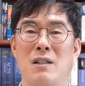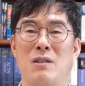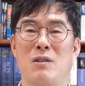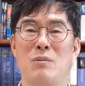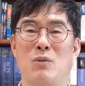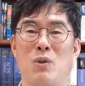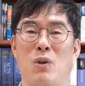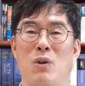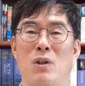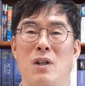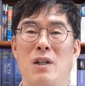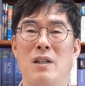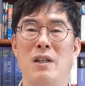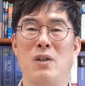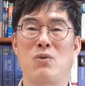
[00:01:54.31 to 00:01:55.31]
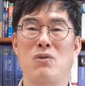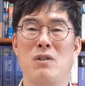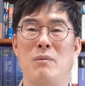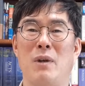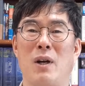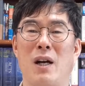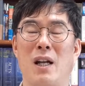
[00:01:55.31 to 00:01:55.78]
그러므로
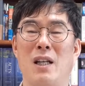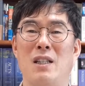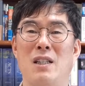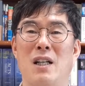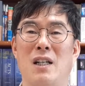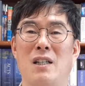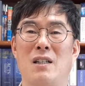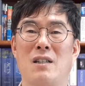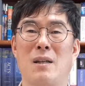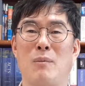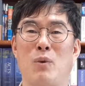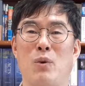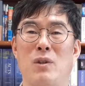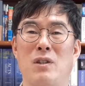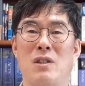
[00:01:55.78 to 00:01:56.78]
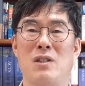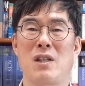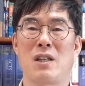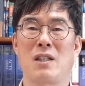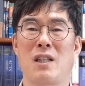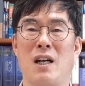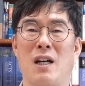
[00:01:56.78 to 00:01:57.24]
예수님에 관한 이야기를 담고 있는
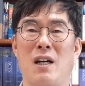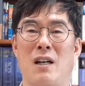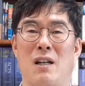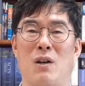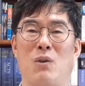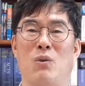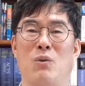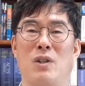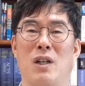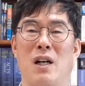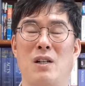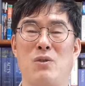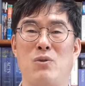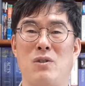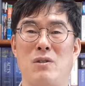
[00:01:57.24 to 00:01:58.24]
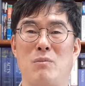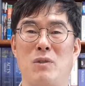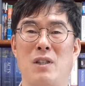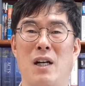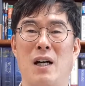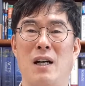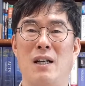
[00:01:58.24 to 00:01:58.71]
책이다라고 우리가 할 수
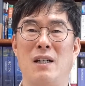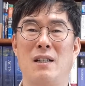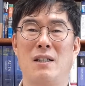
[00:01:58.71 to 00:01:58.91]
있습니다.